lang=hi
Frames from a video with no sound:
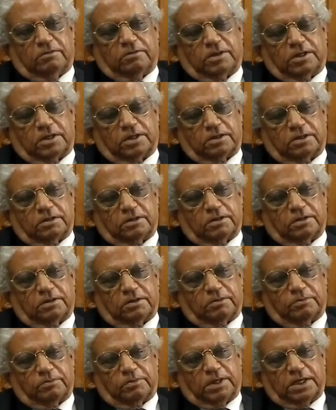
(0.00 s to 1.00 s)
पर
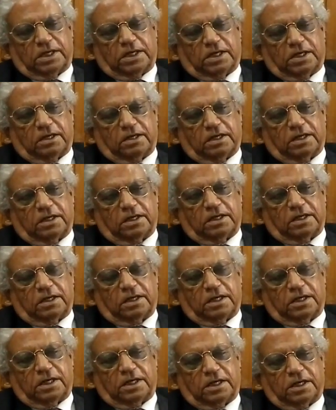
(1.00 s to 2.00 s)
मेरा
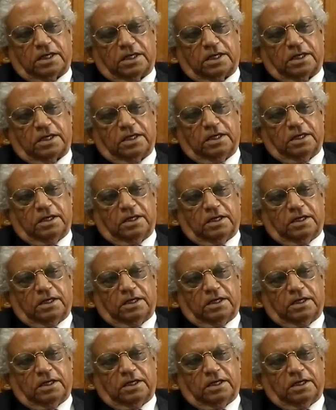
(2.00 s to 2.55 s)
ये